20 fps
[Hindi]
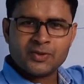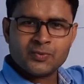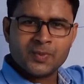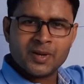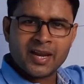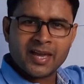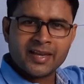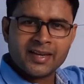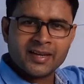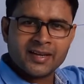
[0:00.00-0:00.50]
में
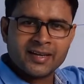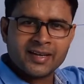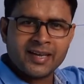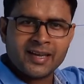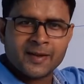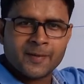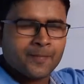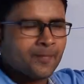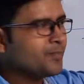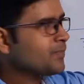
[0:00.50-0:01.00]
लाई कर रहा
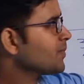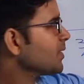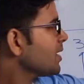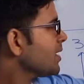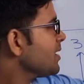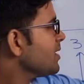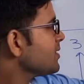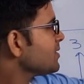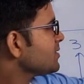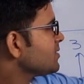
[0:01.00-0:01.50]
है
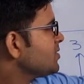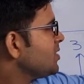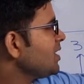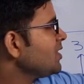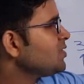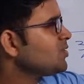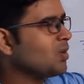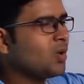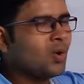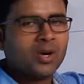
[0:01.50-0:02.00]
दस
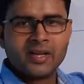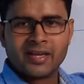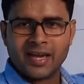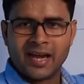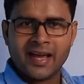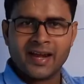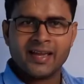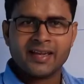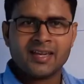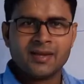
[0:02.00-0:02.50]
और
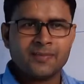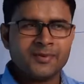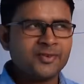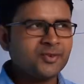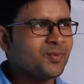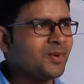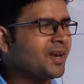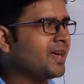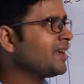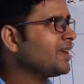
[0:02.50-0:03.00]
ग्यारह के बीच में
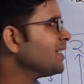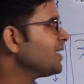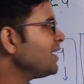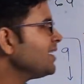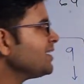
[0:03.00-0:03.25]
लाई कर रहा है